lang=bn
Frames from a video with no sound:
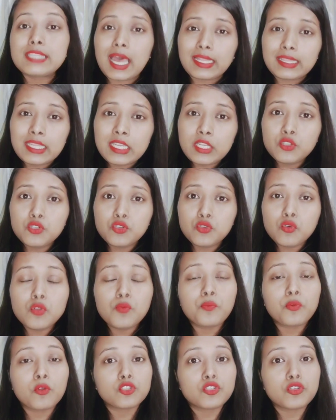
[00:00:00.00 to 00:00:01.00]
যাদের চুল
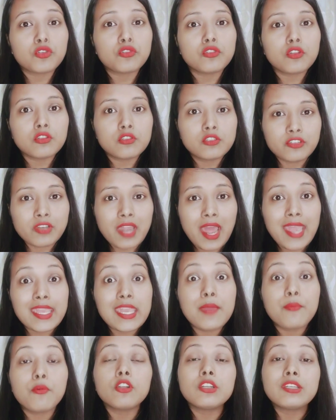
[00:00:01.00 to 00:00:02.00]
প্রচণ্ড ড্রাই
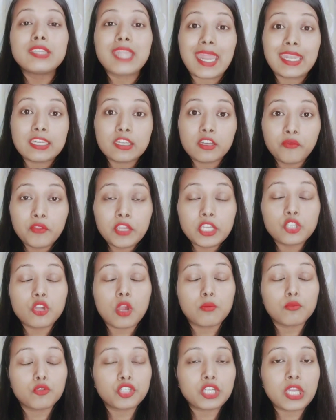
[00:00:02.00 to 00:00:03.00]
এবং ড্যান্ড্রাফের
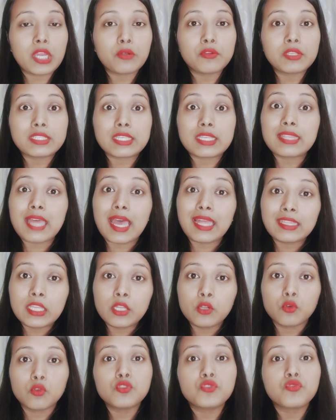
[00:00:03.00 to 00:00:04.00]
সমস্যা রয়েছে
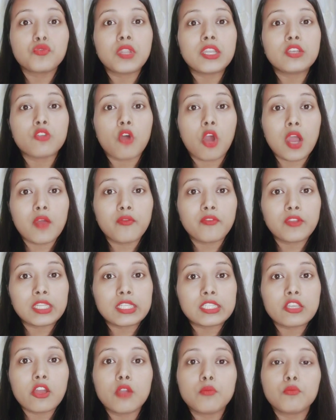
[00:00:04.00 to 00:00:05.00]
তাদেরও চুলের ডগা
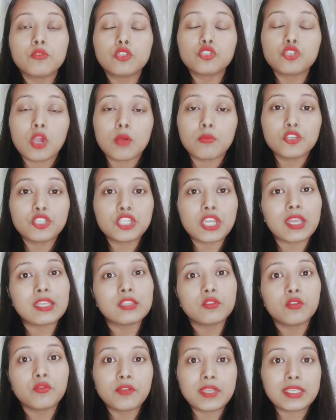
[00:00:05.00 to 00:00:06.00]
ফেটে যাওয়ার মতো সমস্যা
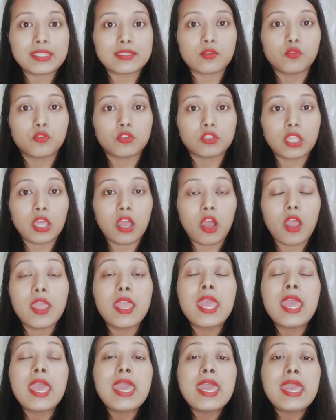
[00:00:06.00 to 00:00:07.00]
কিন্তু ফেস করতে হয়
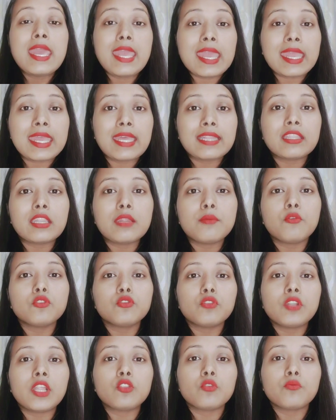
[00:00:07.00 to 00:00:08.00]
এক্ষেত্রে
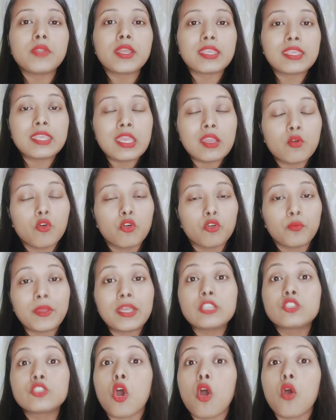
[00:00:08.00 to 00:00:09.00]
বন্ধুরা তোমরা কি
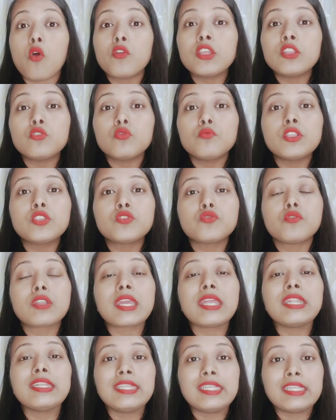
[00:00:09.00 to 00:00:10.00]
করবে যখনই তুমি
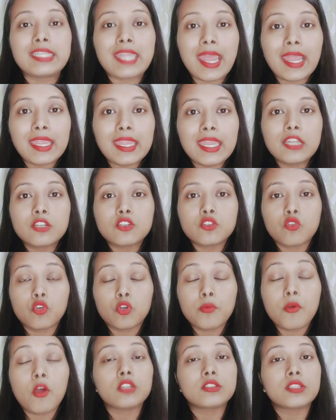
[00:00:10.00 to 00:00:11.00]
চুলকে ডিট্যাঙ্গেলড
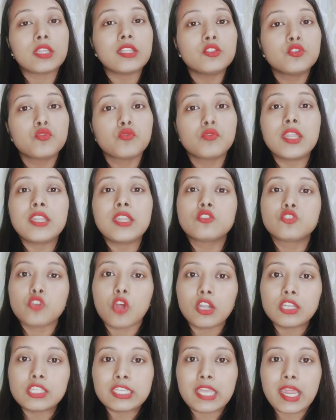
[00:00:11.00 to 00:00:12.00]
করবে অর্থাৎ চুলের
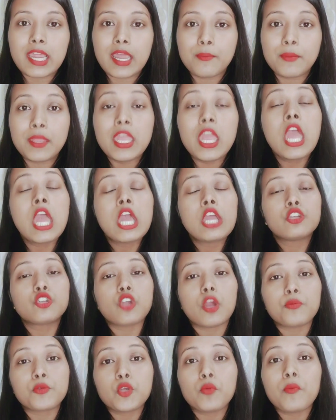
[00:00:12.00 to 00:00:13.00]
জট ছাড়াবে
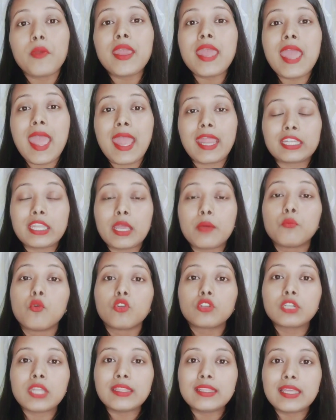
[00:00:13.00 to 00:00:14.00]
সবসময় একটা
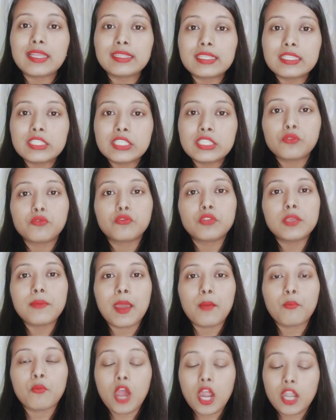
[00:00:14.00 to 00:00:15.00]
মোটা দাঁতে চিরুনি
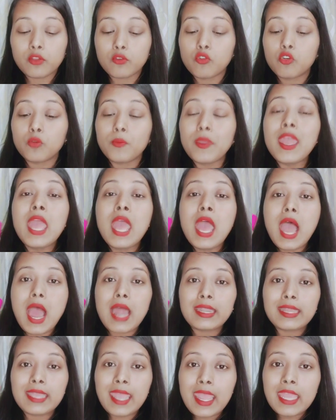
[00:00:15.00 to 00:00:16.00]
ব্যবহার করবে
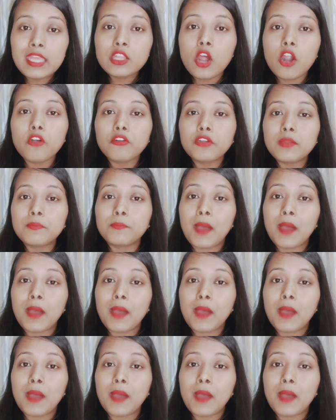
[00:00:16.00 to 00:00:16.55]
আর এই ধরনের